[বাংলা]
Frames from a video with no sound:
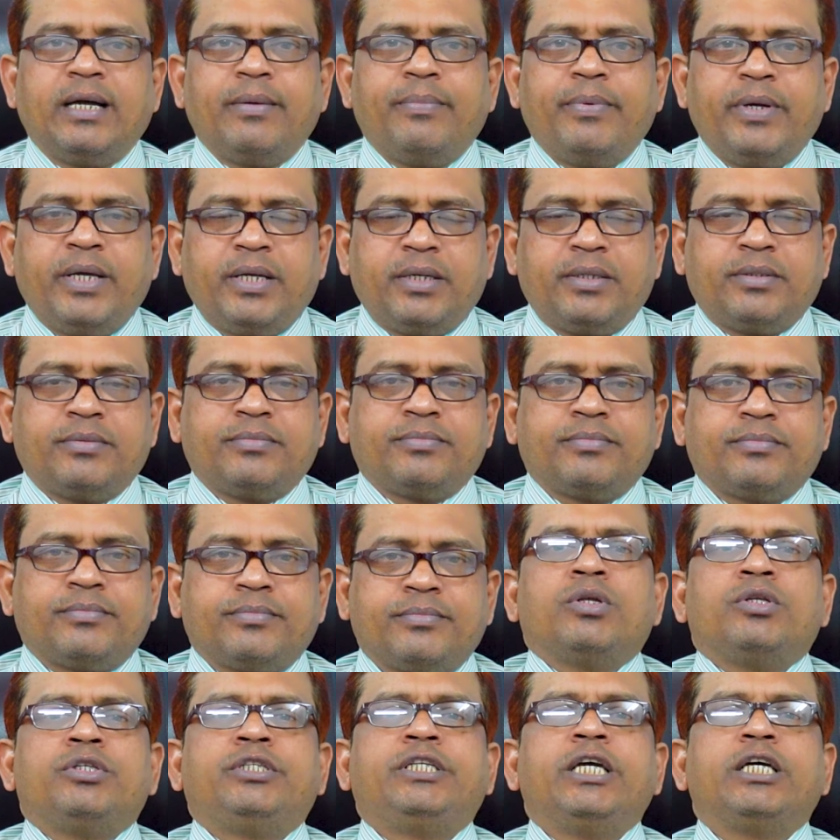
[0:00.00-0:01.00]
যাবেন
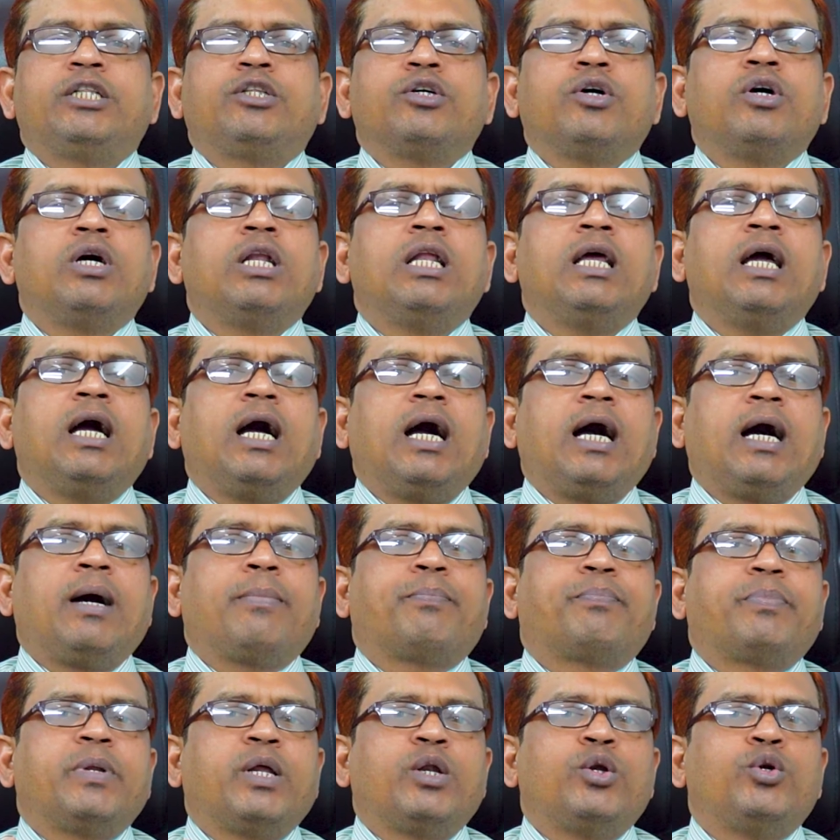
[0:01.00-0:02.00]
যেতে হলে
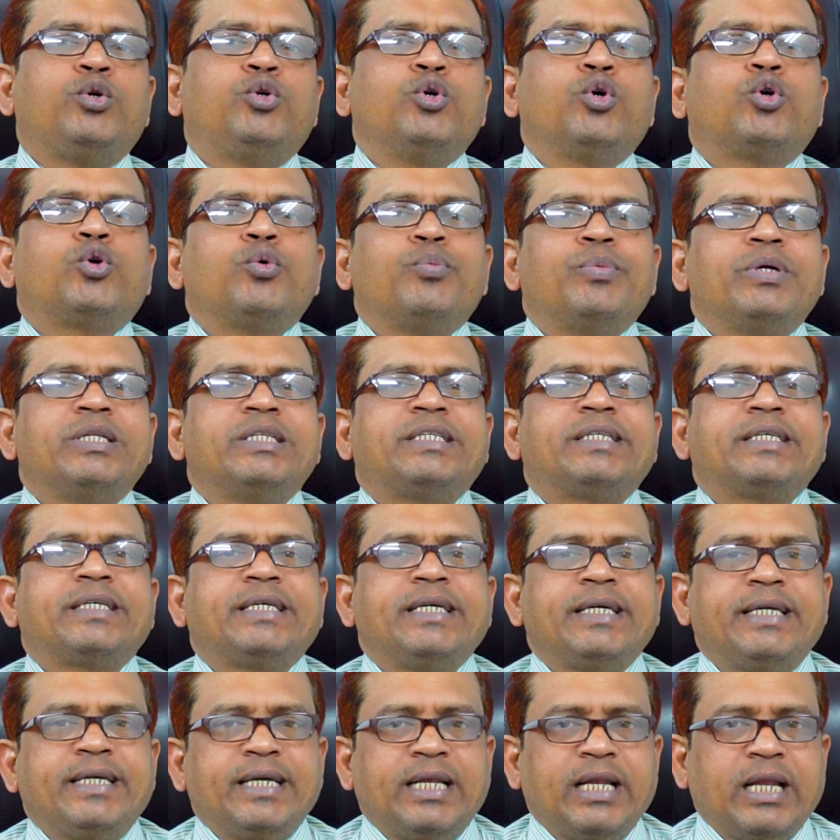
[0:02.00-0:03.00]
আপনার ডকুমেন্টস
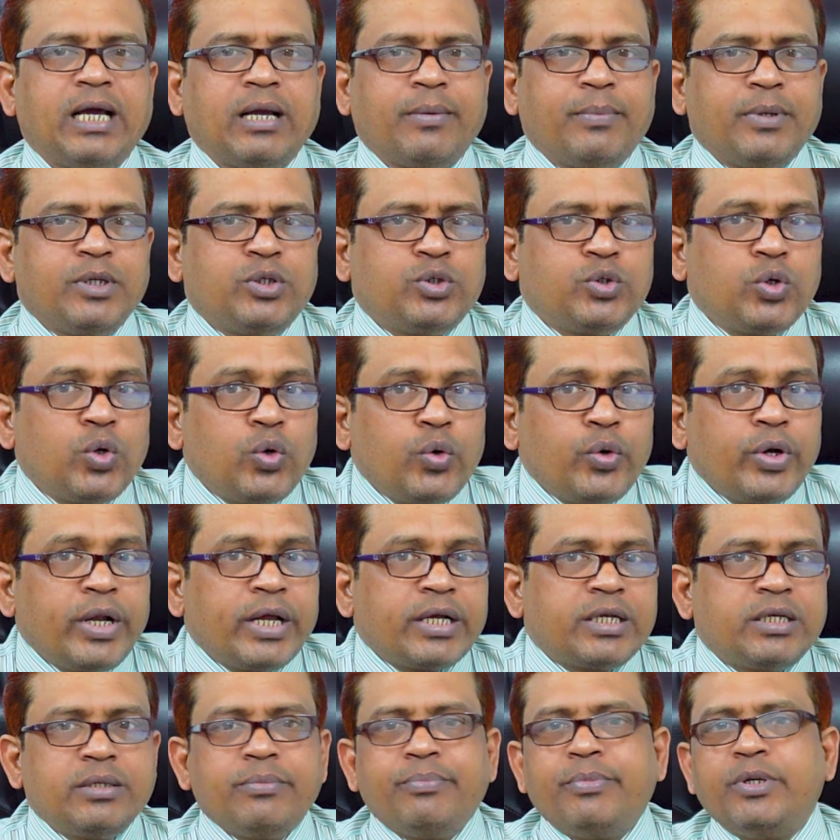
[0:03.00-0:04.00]
কি কি লাগবে চলুন
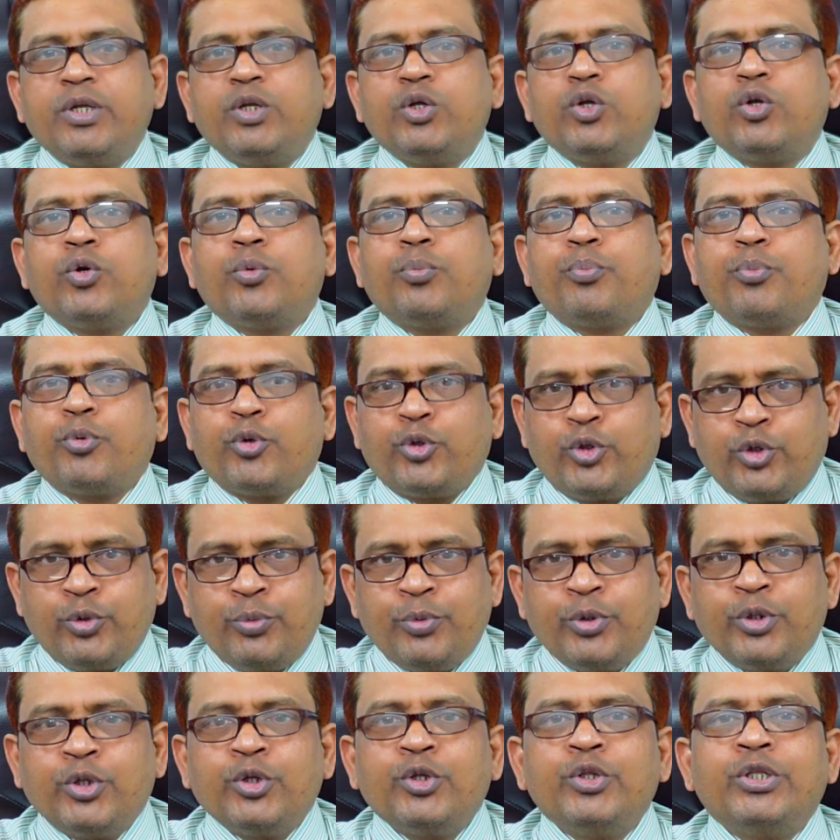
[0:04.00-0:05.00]
একটি ভিডিওর
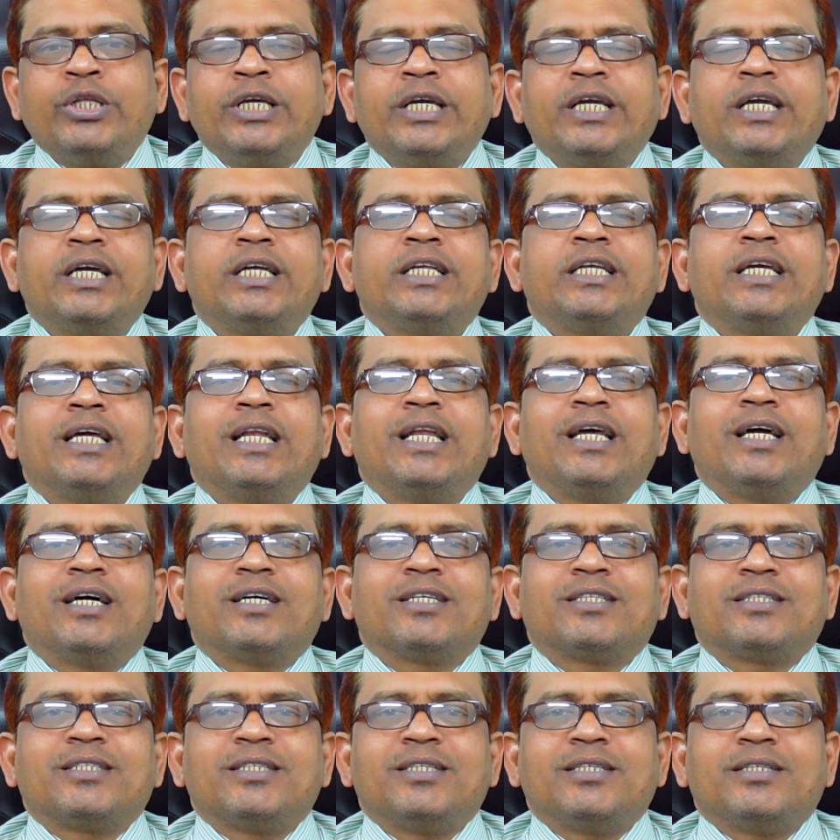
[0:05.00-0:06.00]
প্রতিবেদন থেকে জেনে
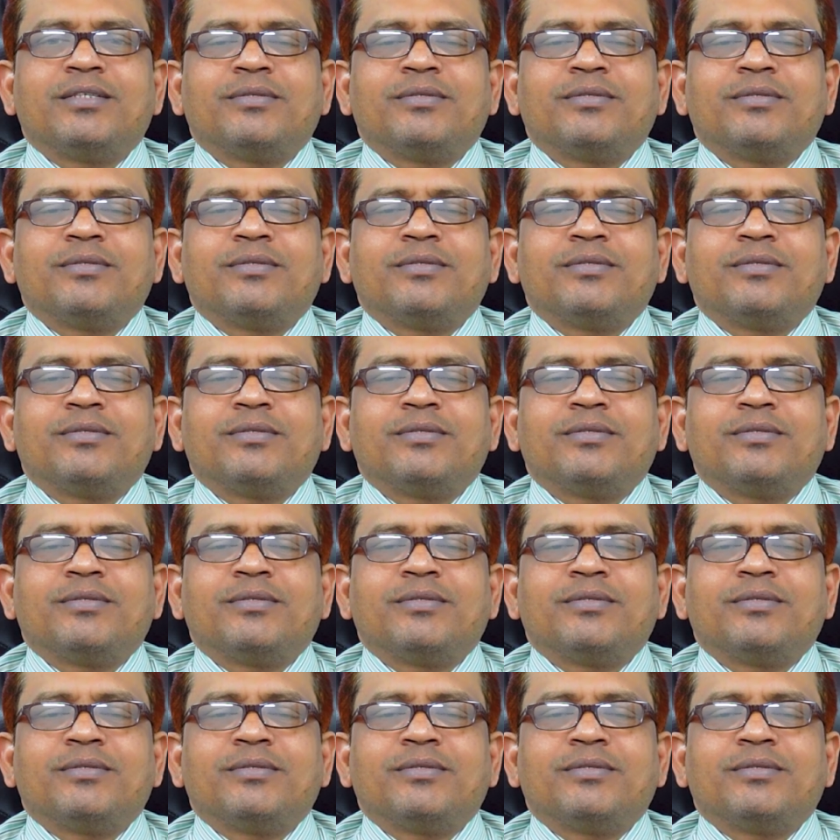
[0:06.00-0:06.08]
আসি